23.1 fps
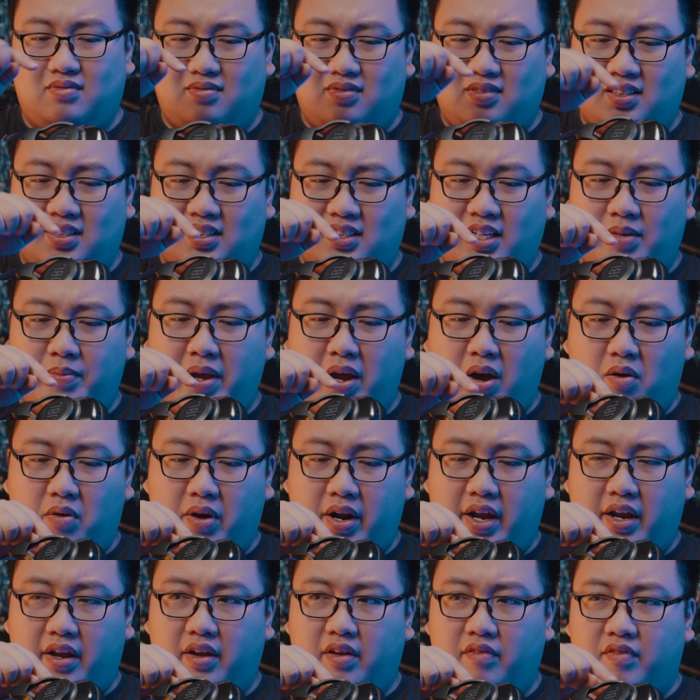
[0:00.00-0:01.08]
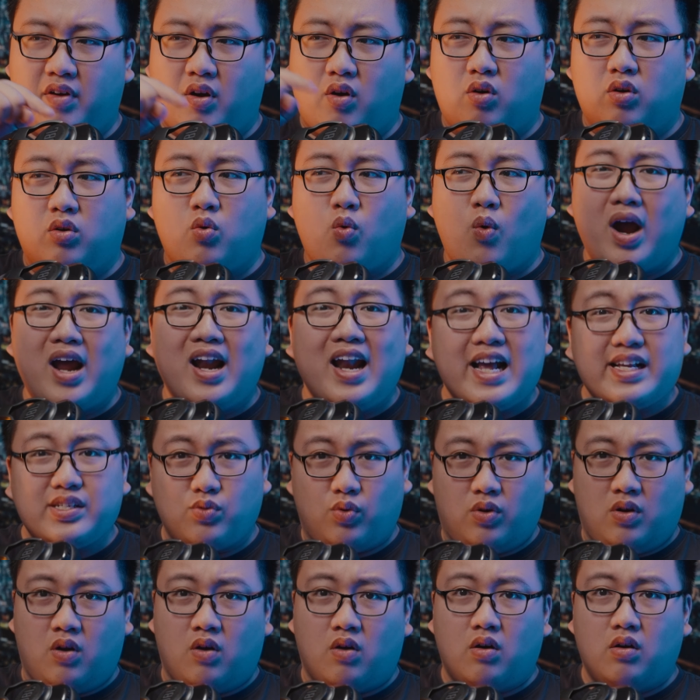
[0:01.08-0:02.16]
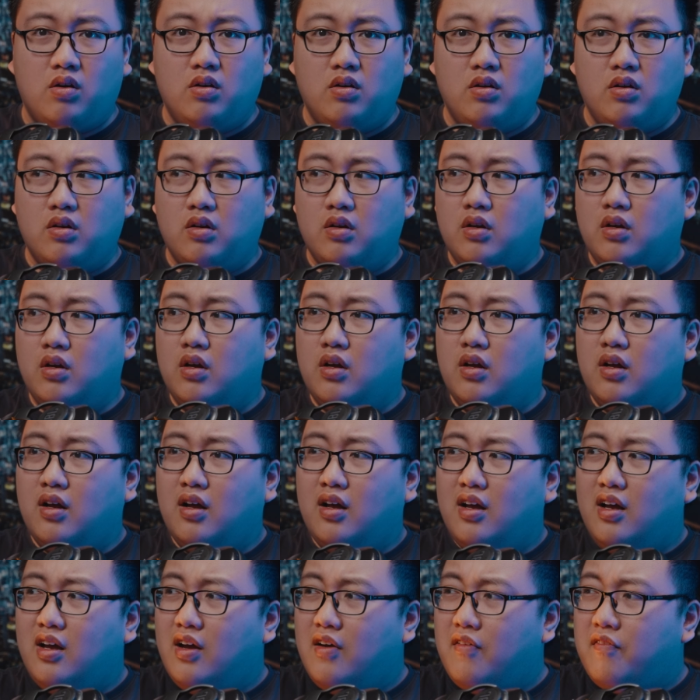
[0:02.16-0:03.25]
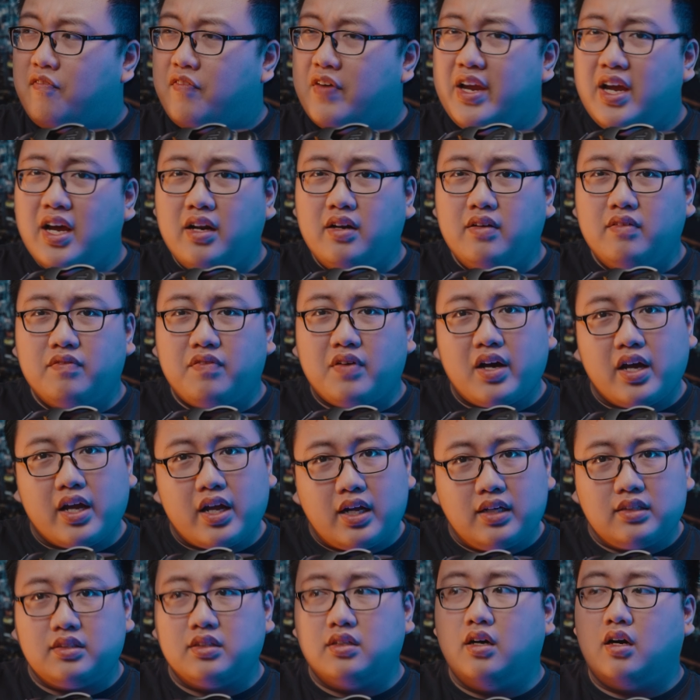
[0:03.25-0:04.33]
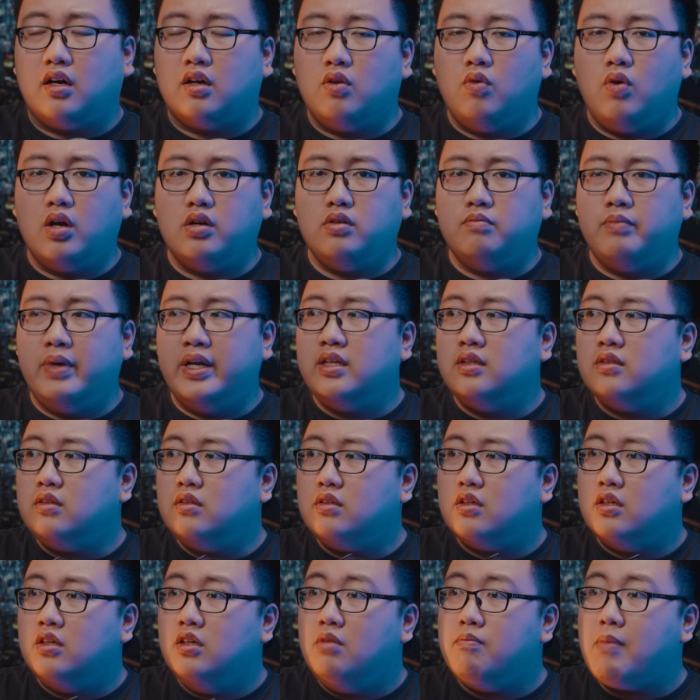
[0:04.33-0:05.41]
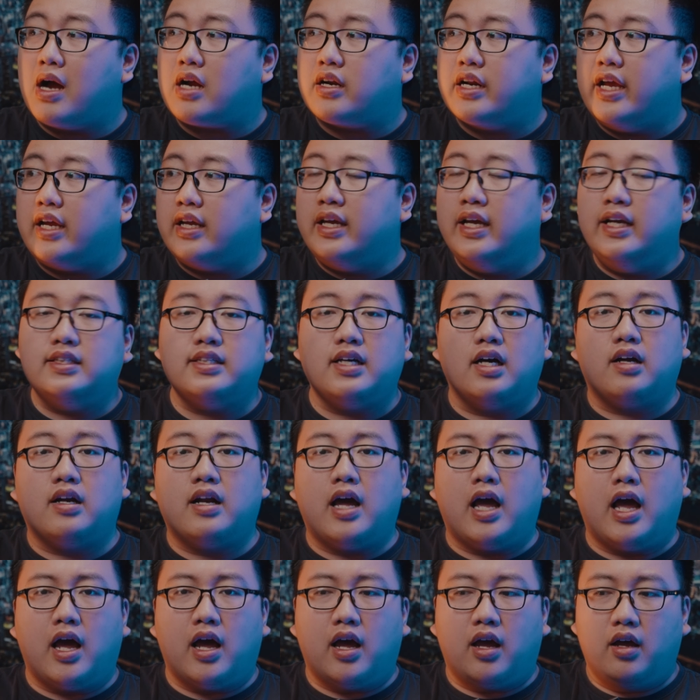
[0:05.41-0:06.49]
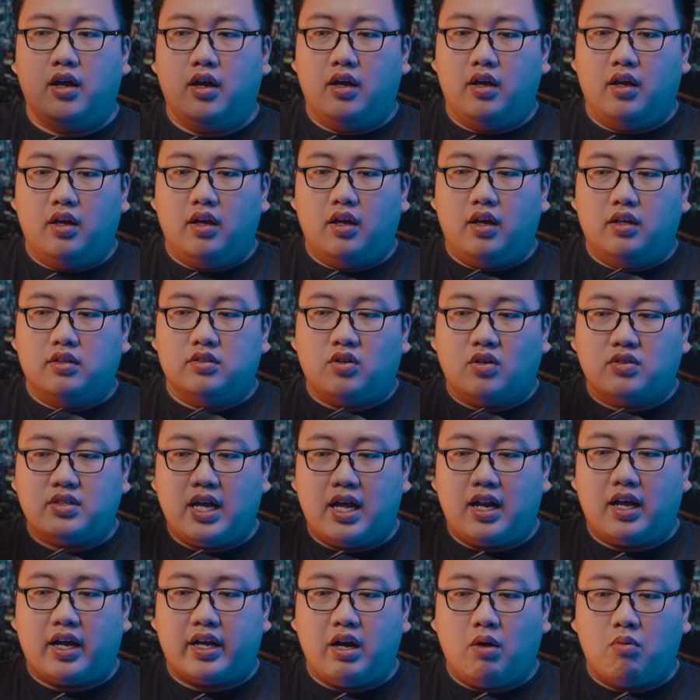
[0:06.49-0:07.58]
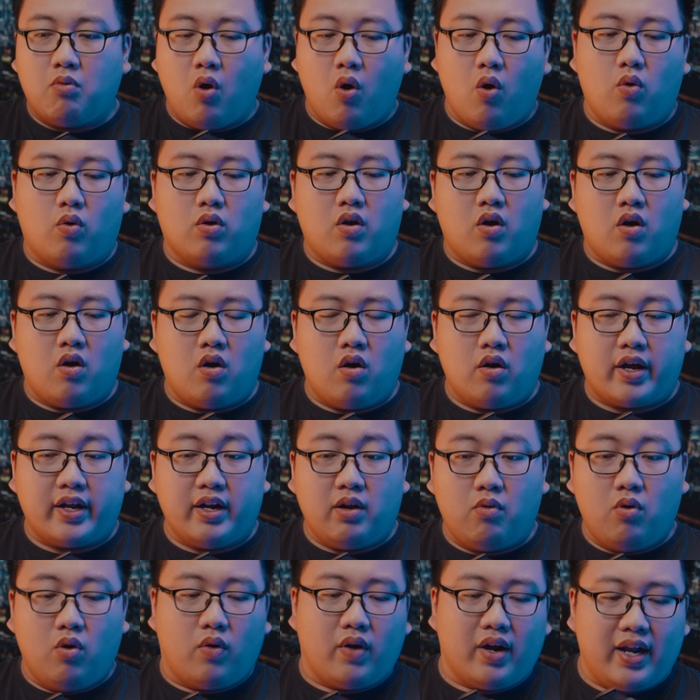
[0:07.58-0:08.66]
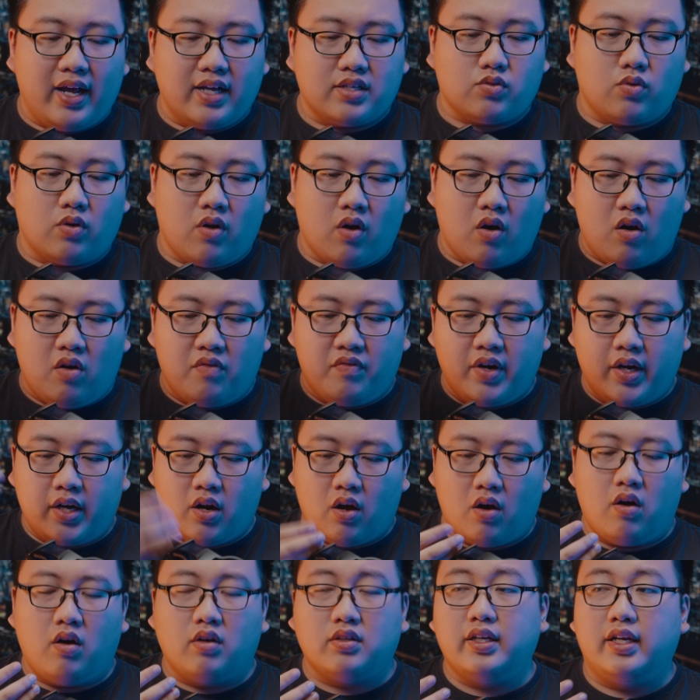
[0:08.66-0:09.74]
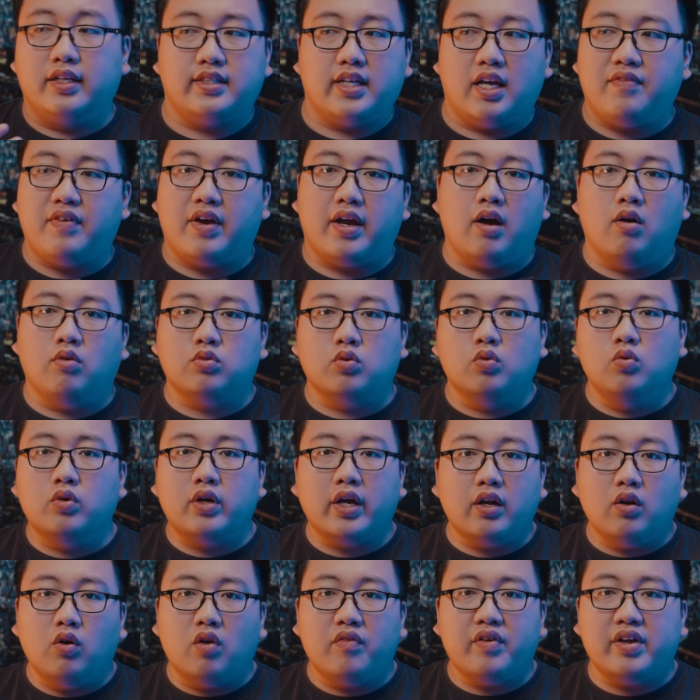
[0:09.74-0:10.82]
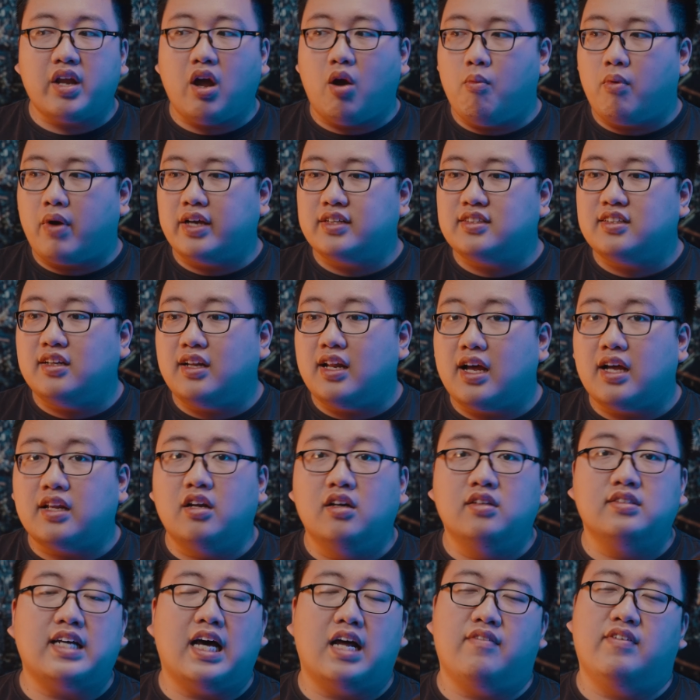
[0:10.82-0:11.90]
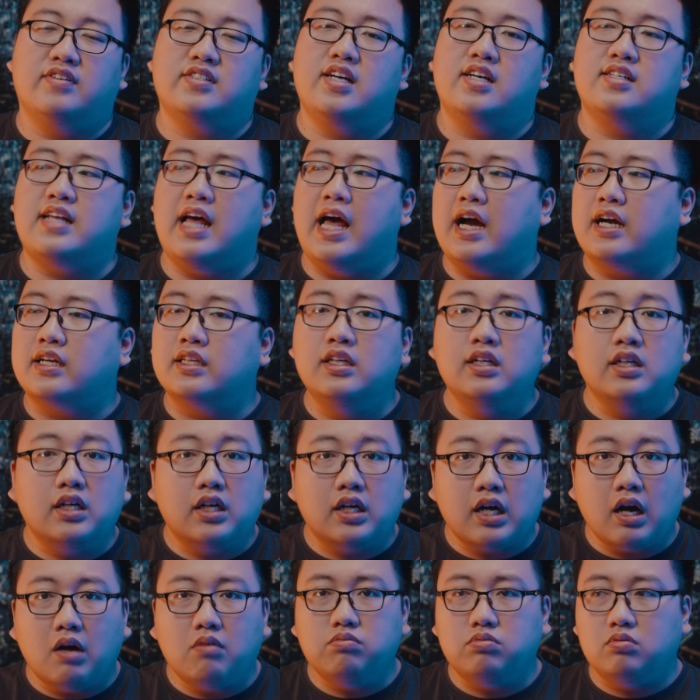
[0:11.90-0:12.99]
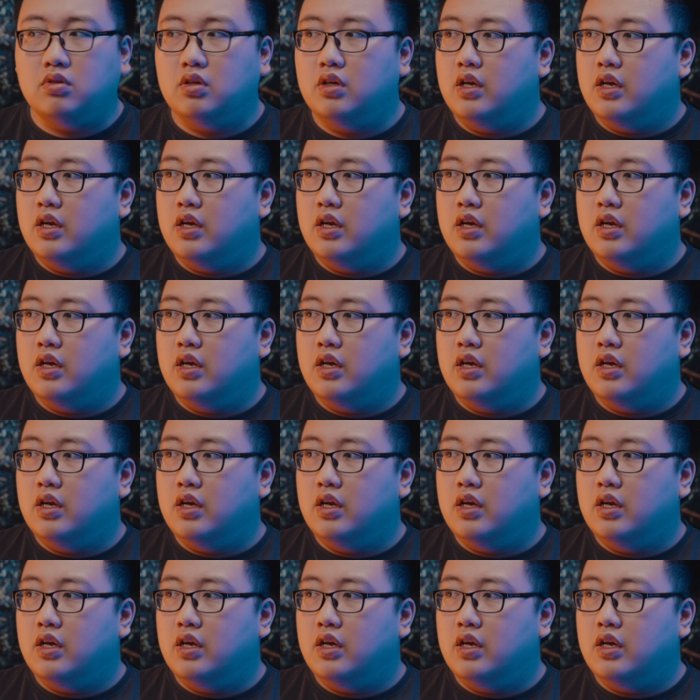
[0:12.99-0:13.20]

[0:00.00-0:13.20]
gi bê lờ này và con wireless của nó, phiền vãi cả trưởng luôn. Mình cứ mặc định nghĩ rằng là rõ ràng là cái dongle của nó, cái dongle wireless của nó với nó thì sẽ phải auto kết nối với nhau một cách rất là đơn giản và dễ dàng. Nhưng không,